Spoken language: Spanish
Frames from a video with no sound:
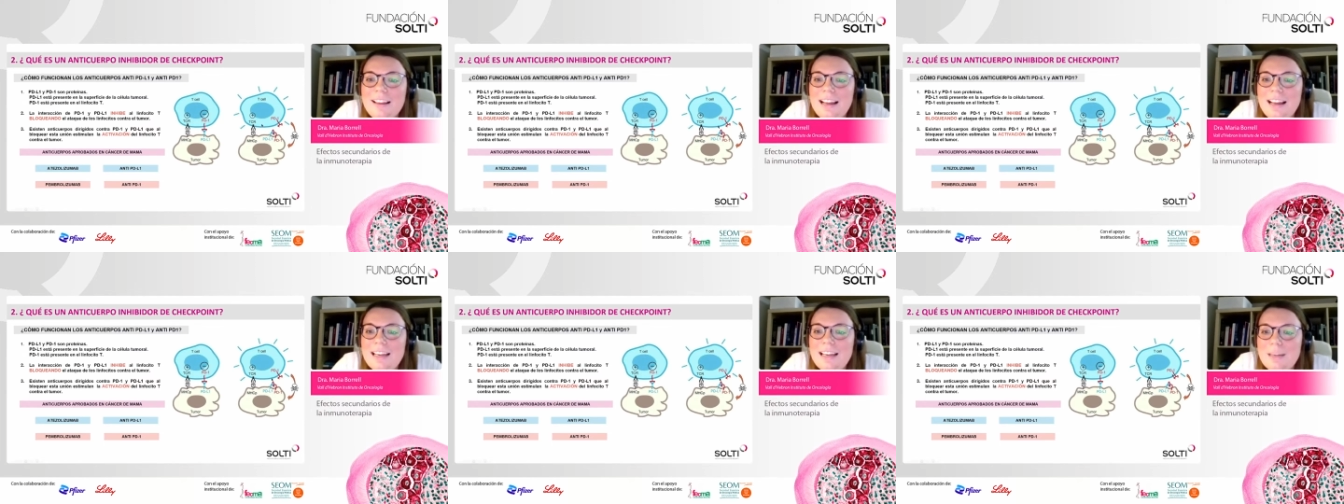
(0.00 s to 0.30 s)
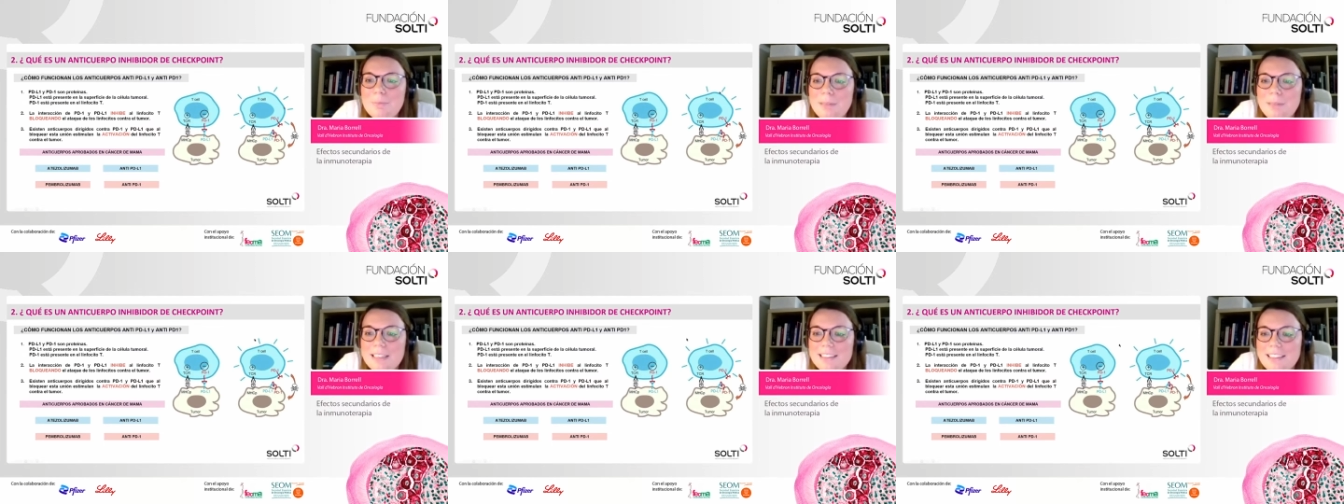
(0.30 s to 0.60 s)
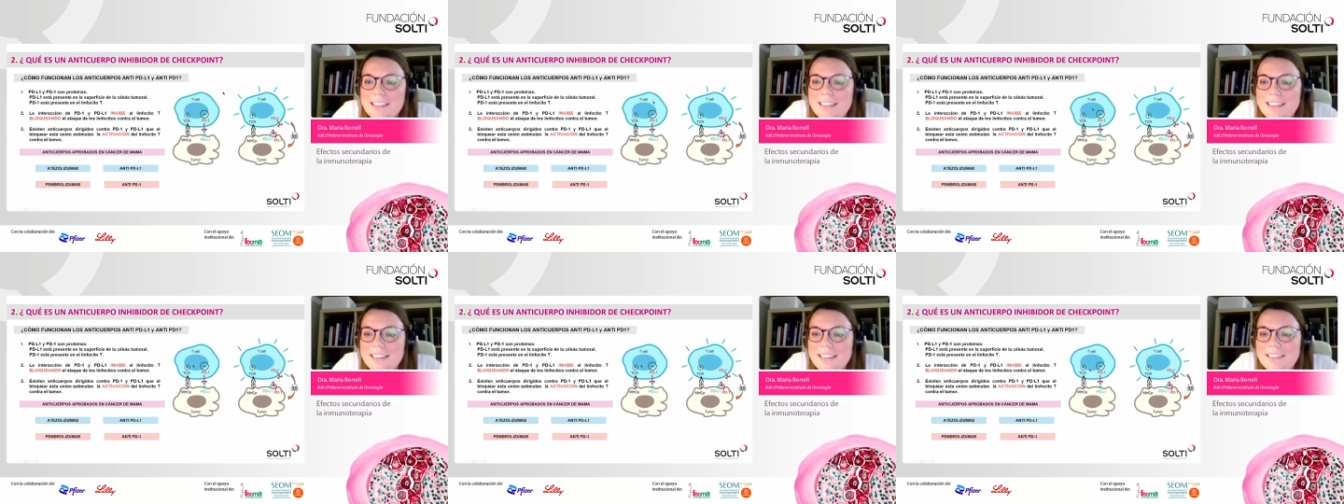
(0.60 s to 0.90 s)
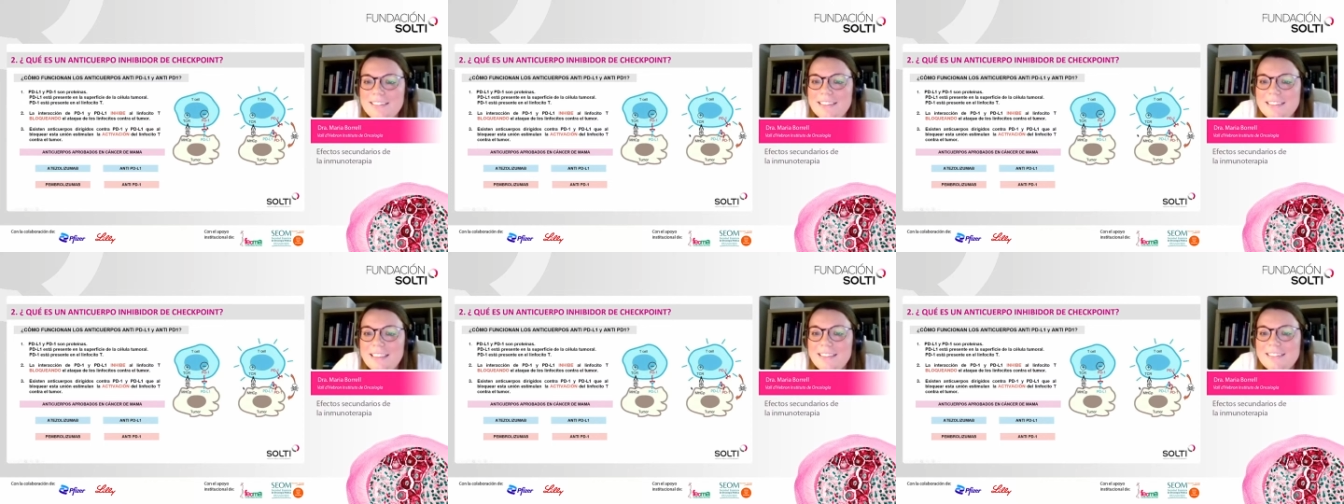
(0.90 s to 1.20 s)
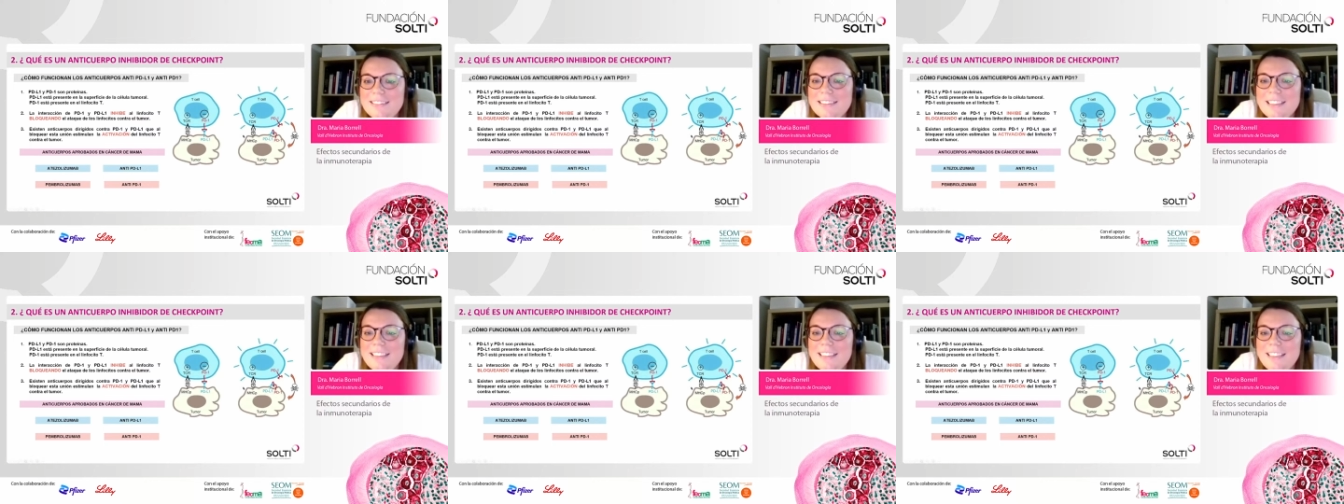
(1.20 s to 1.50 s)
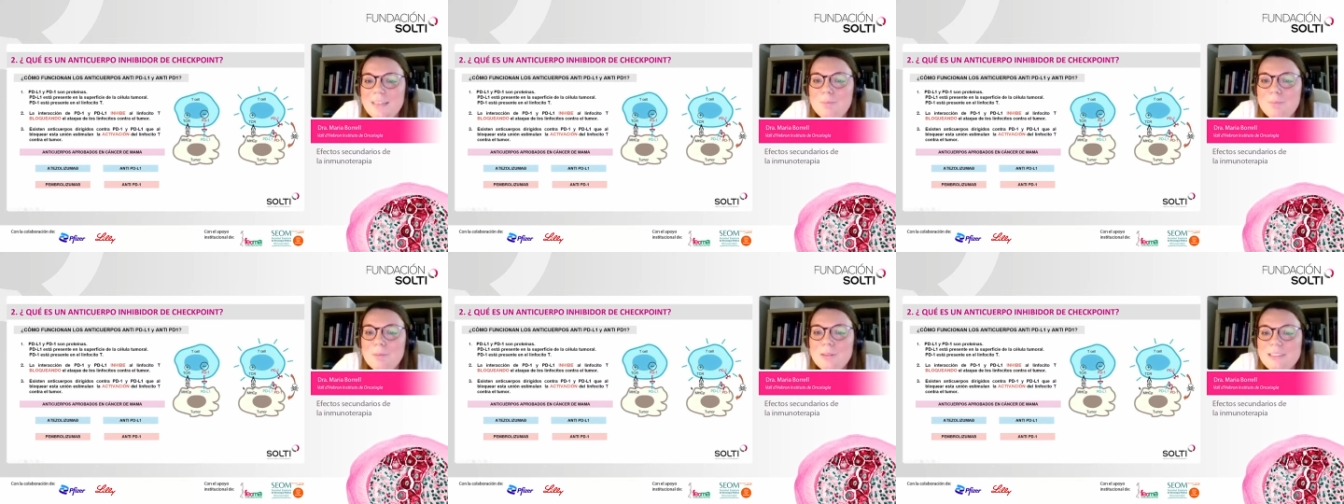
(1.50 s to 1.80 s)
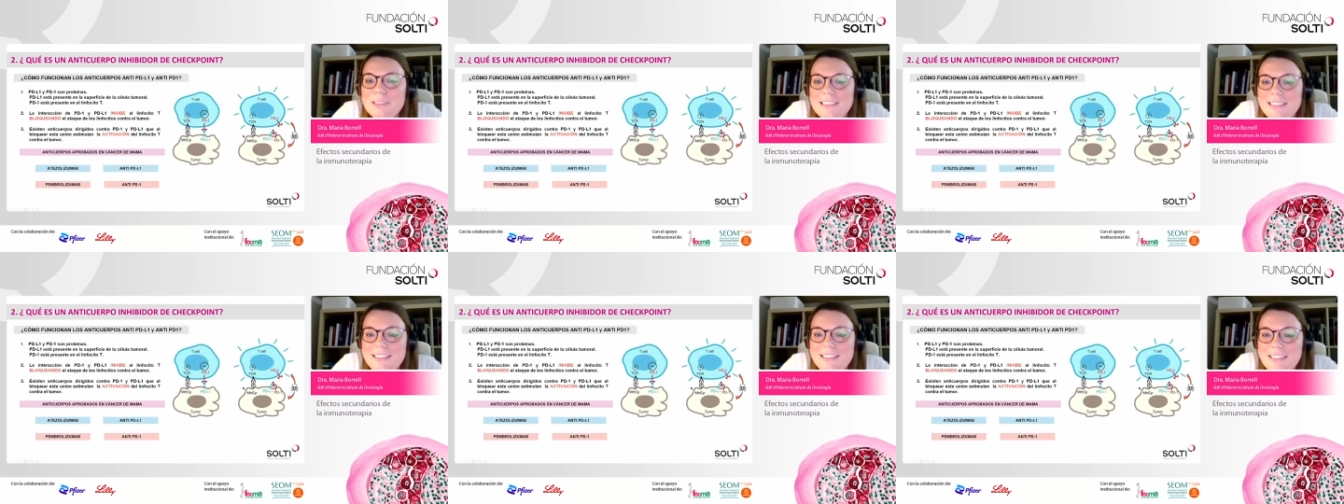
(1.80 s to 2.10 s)
a la parte derecha de esta
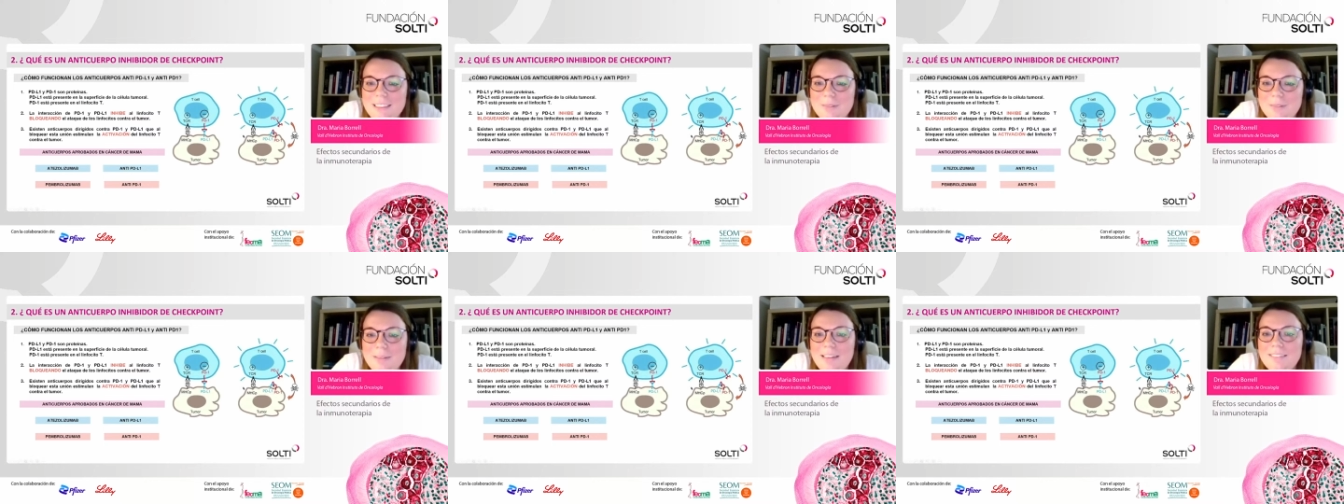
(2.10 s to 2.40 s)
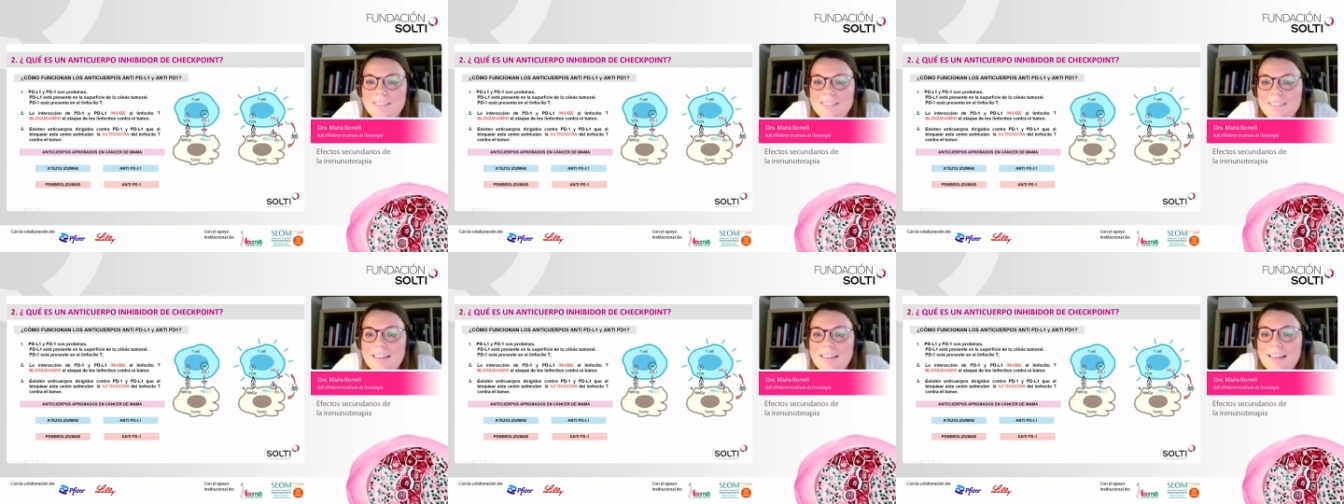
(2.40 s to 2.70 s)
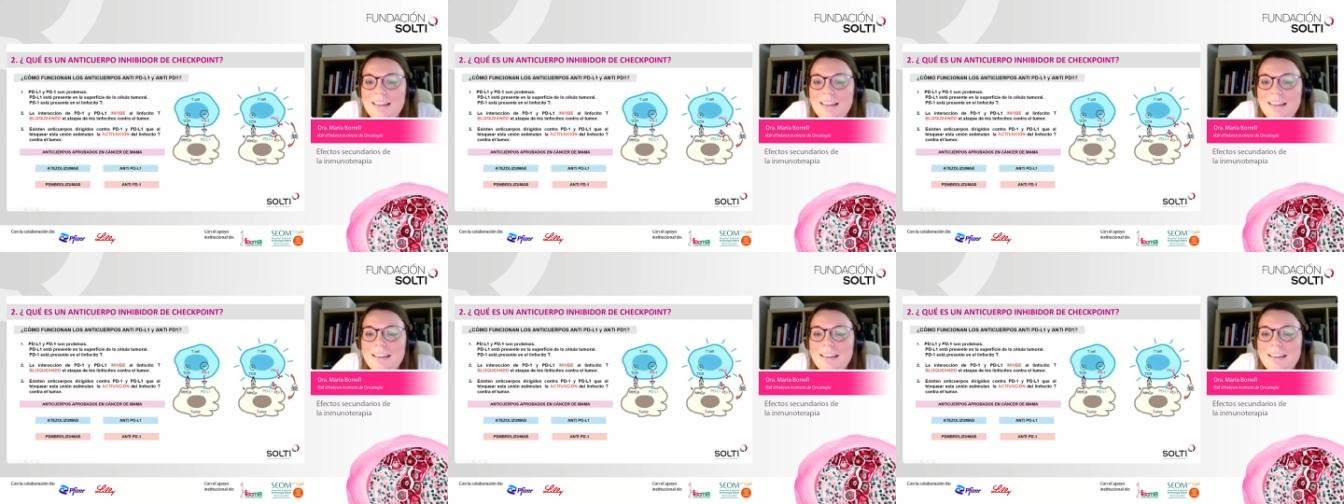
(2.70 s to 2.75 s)
diapositiva.